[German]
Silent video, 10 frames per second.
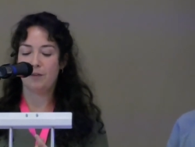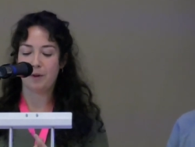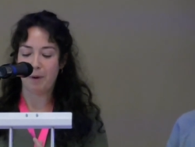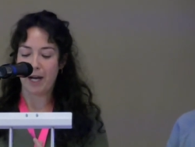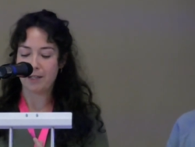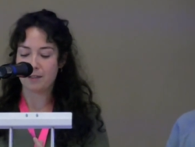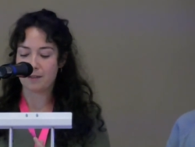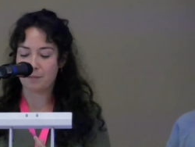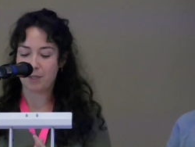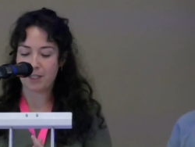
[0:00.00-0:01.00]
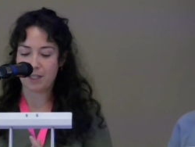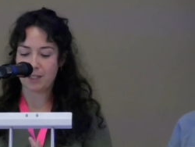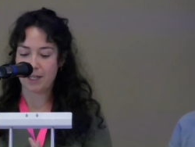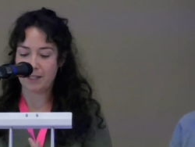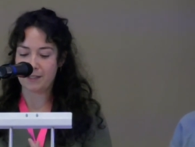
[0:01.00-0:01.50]
verbreitet ist in
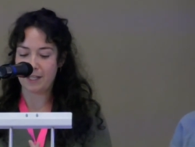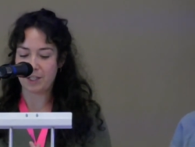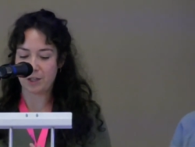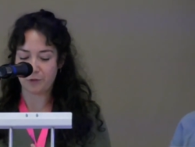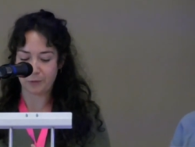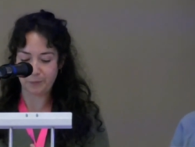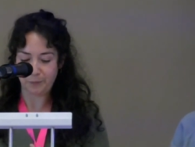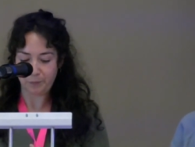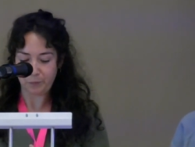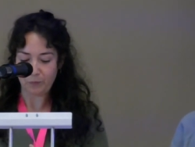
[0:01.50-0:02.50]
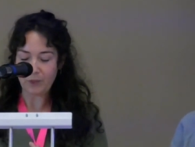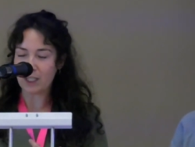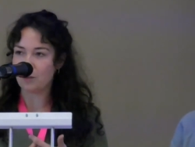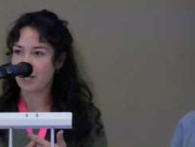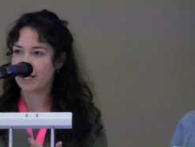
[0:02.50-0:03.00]
patriarchalen Gesellschaften
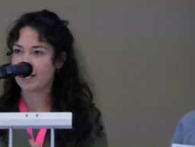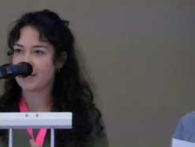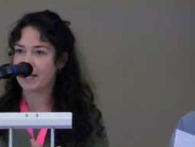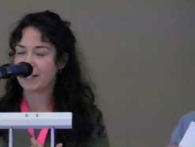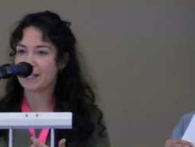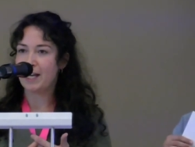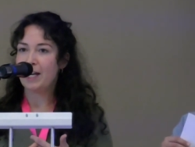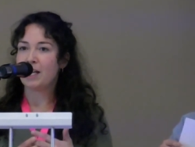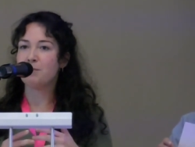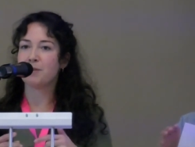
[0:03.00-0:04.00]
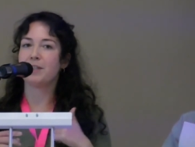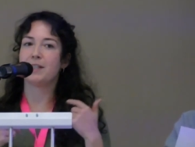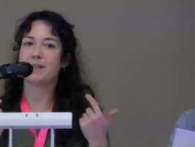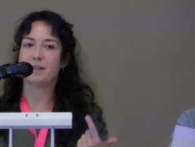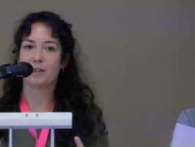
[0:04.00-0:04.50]
und andererseits immer
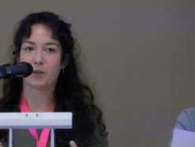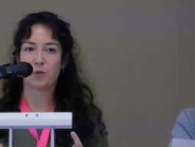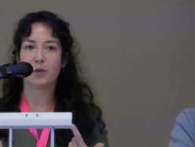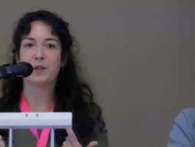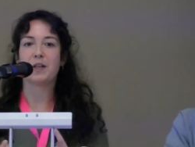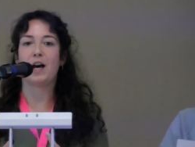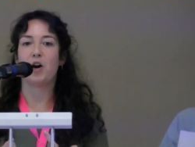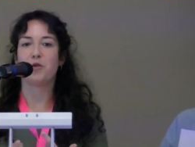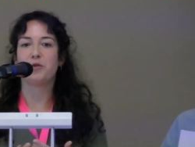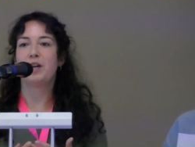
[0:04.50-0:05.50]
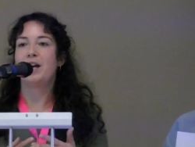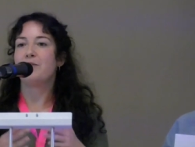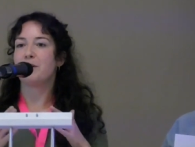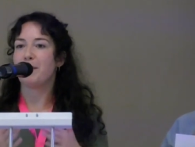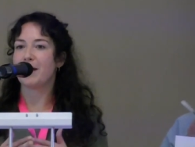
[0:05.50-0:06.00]
wieder diesen Diskurs auf
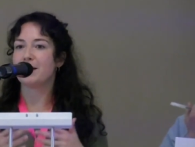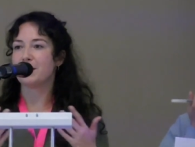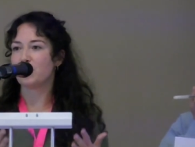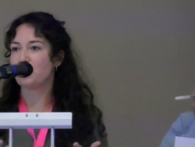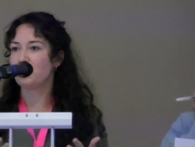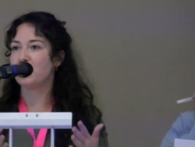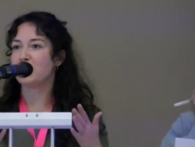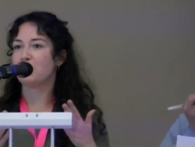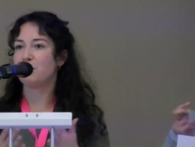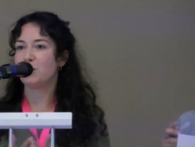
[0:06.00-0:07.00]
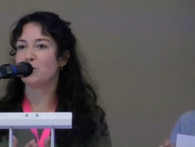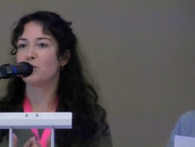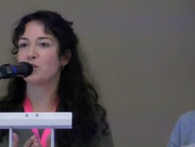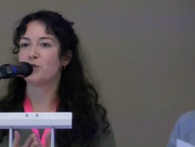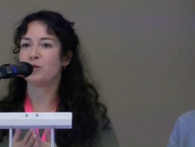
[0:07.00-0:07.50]
vermeintlich natürliche
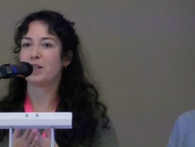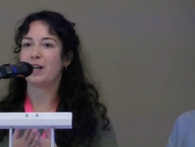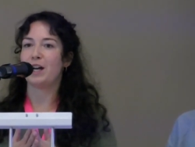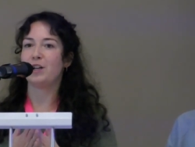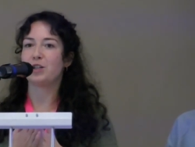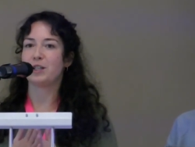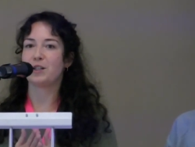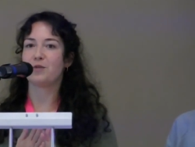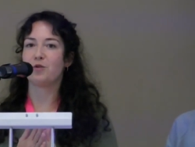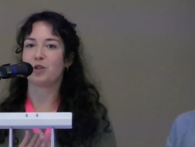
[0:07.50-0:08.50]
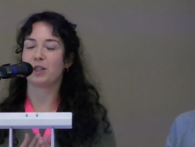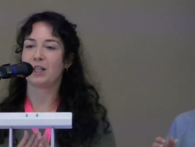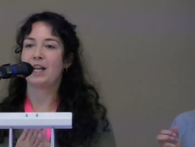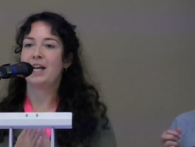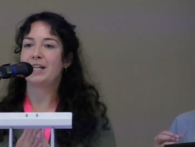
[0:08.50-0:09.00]
biologische Unterschiede
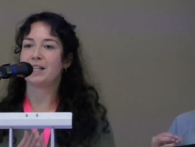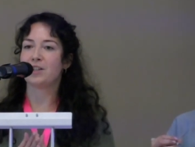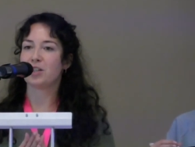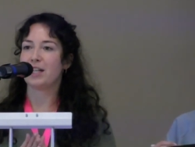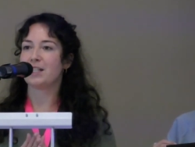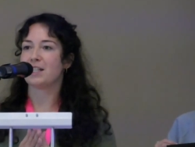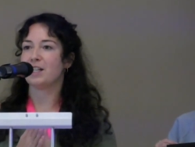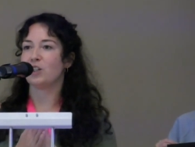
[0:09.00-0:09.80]
zwischen den Geschlechtern.